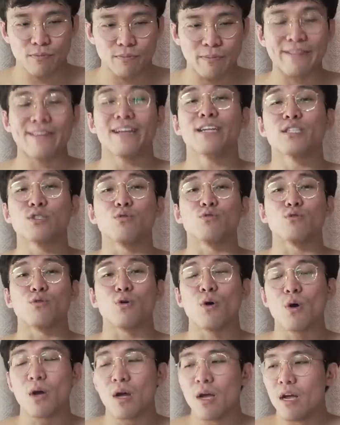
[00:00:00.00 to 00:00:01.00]

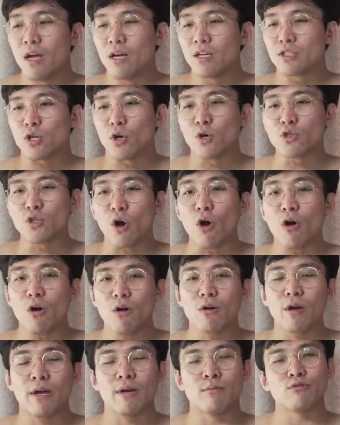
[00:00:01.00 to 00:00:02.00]
멘탈적으로 전혀
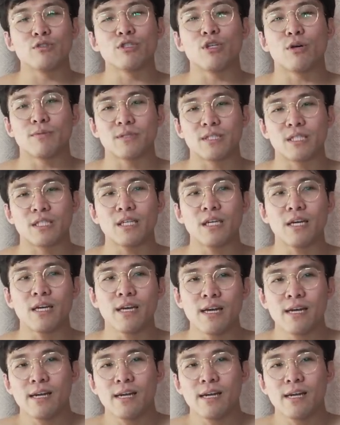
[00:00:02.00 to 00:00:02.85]
예, 문제없이